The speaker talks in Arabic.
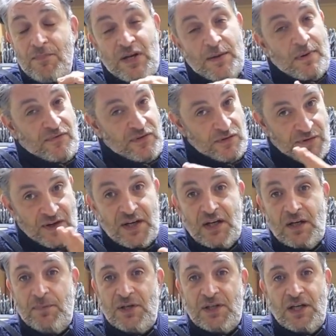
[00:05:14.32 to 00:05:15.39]
بيبقى في فرق
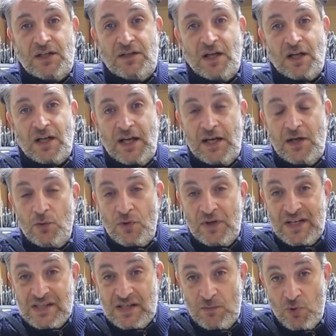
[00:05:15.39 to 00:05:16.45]
كبير جدا لانه
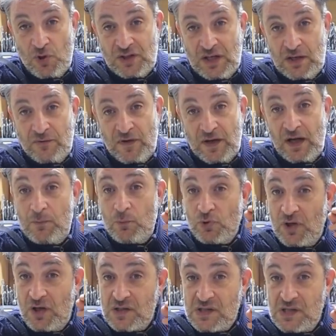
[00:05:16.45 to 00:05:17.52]
الناس المحترفه
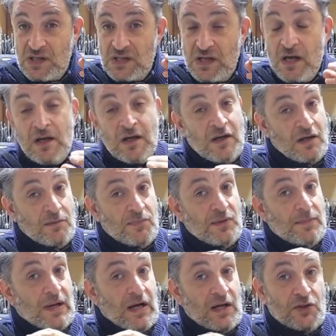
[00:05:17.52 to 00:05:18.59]
المتخصصه
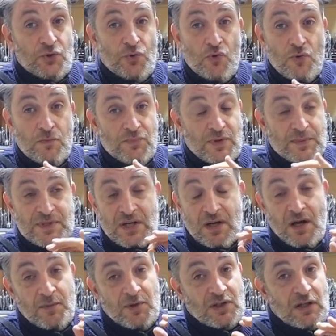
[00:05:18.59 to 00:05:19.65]
بيبقى عندهم
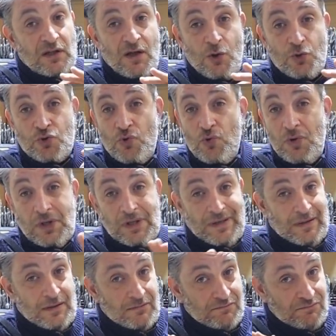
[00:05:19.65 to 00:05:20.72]
بصراحه بيطلعوا شغل
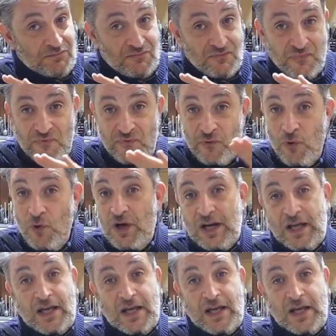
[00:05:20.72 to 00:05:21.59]
فوق